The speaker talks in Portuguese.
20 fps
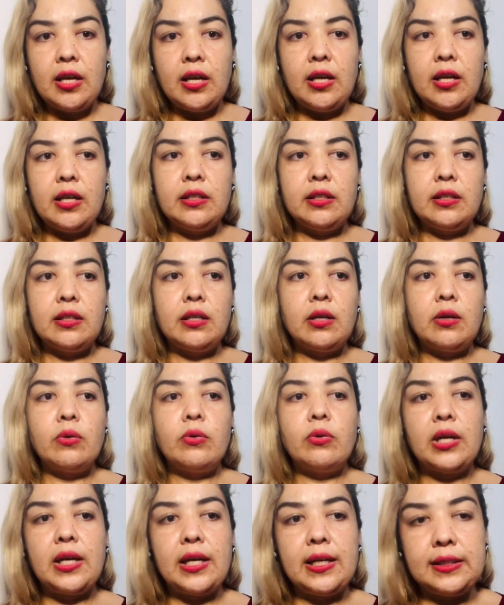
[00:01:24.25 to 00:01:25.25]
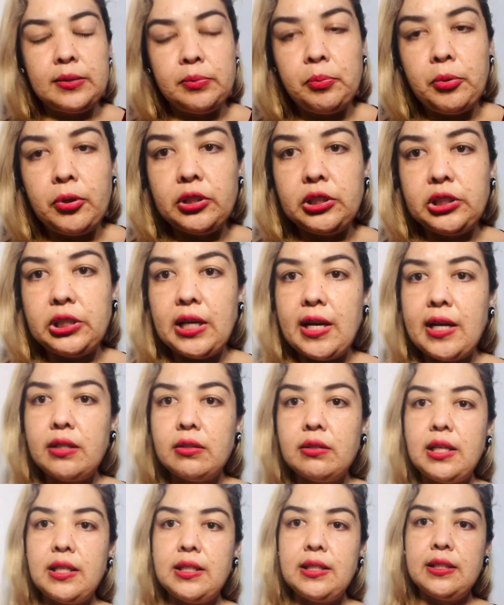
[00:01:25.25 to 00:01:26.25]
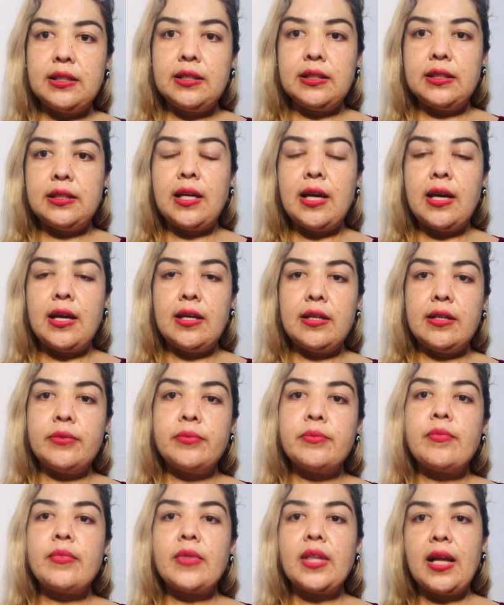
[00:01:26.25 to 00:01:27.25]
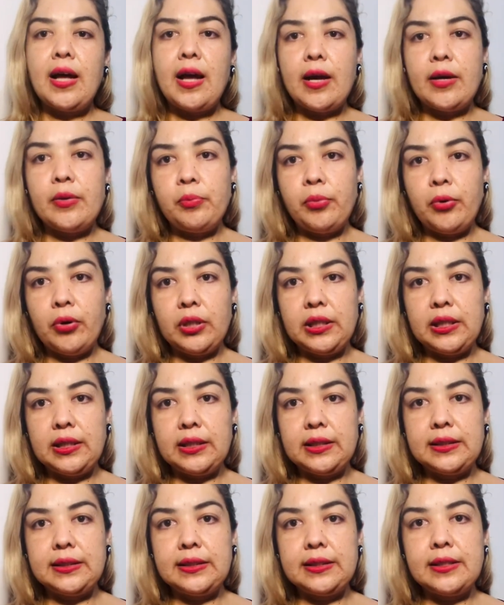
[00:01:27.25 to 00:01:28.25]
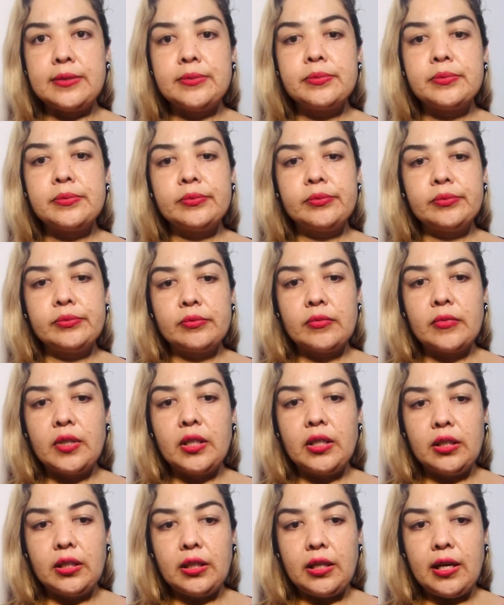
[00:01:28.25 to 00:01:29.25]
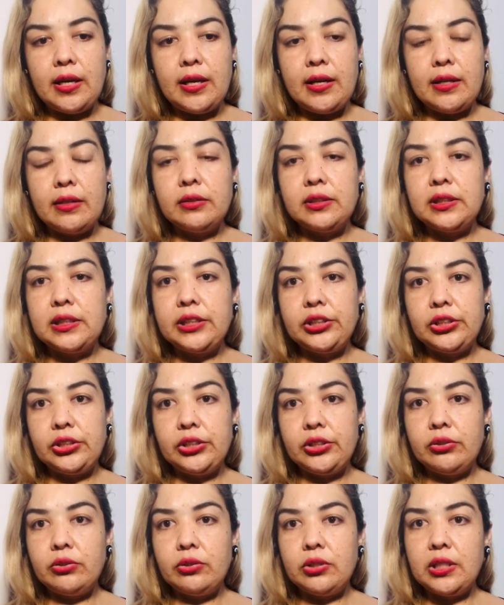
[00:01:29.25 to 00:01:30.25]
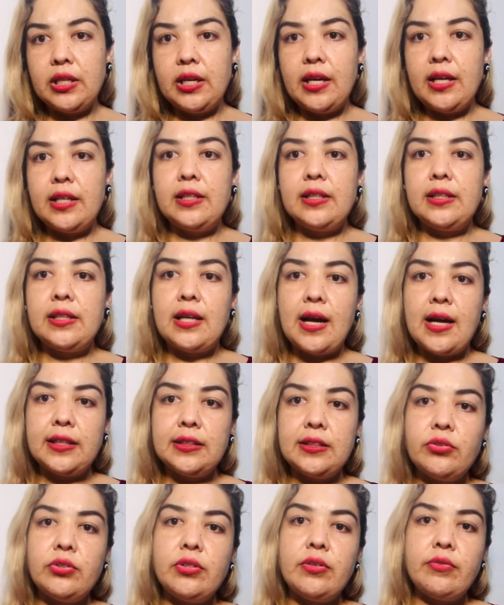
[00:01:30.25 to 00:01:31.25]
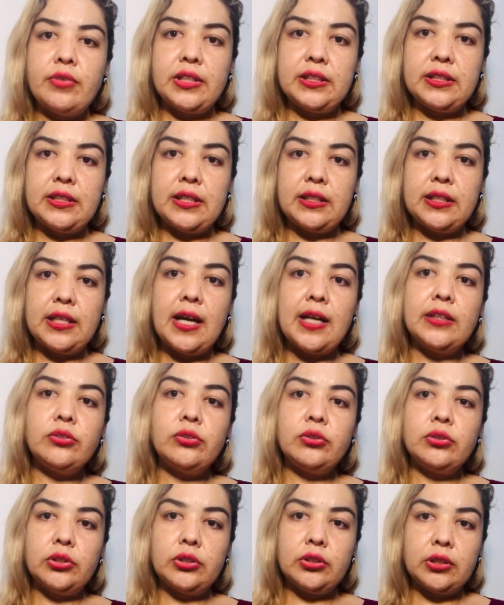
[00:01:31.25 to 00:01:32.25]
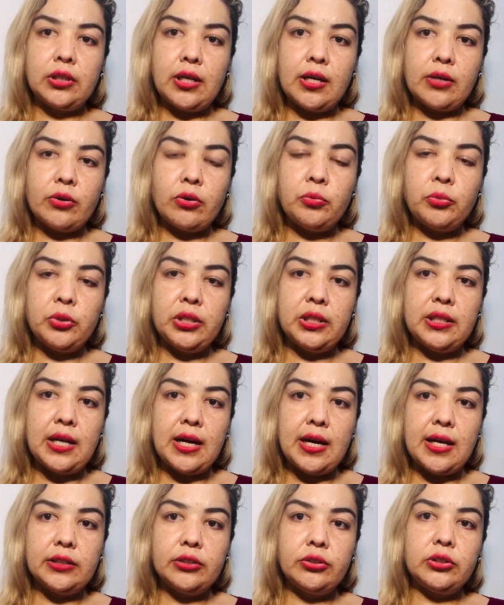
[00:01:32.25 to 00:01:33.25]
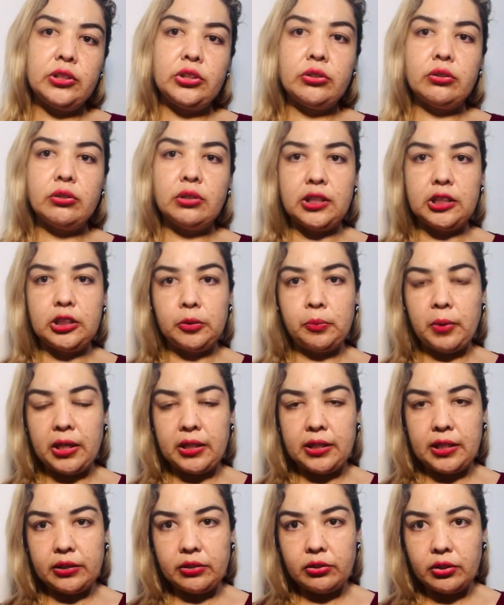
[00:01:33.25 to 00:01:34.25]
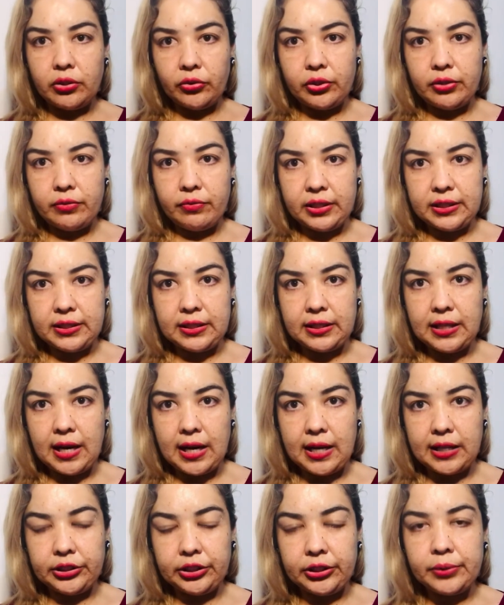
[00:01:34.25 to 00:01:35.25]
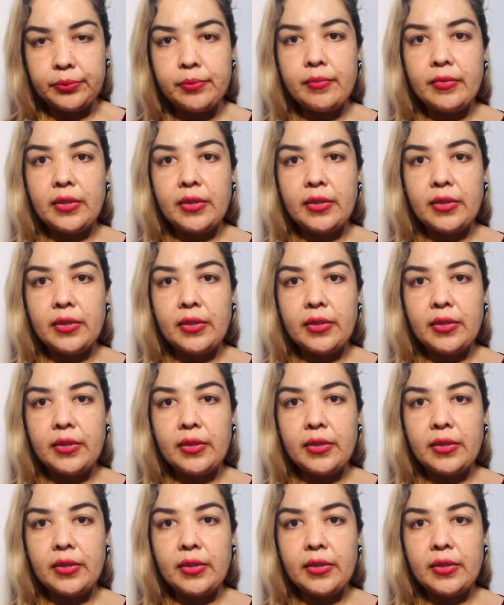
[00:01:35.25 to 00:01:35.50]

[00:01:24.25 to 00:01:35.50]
Então, esse projeto ele tem a importância é, no sentido que ele traz, a, universidade traz os, a comunidade, os estudantes para dentro da universidade